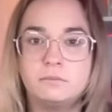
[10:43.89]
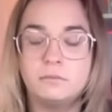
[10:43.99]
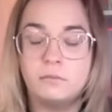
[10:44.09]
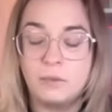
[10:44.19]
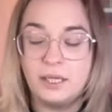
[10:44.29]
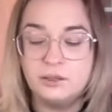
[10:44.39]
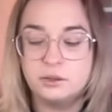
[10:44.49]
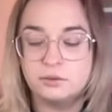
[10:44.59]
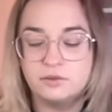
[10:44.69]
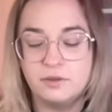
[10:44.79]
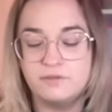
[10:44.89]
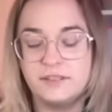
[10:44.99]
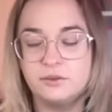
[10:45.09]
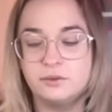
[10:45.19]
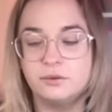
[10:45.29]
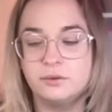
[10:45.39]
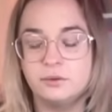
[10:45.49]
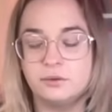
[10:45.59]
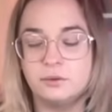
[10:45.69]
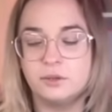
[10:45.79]
moi, je trouve en fait
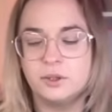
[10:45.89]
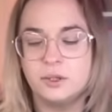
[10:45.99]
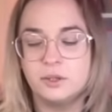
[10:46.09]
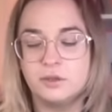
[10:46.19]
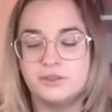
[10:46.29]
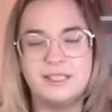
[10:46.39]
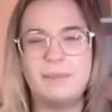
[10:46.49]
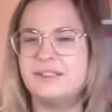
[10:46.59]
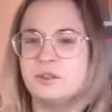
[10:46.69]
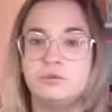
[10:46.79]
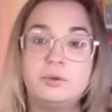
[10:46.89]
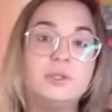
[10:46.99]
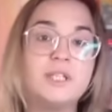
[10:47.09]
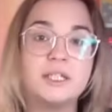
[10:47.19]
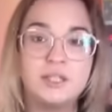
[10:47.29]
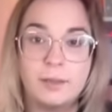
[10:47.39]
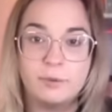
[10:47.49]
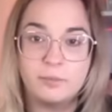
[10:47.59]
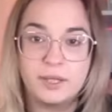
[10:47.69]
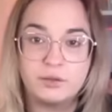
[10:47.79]
euh, que, c'est pas ce que vous recherchez à
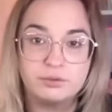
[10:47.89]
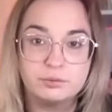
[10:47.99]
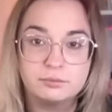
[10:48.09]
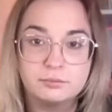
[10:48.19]
première vue.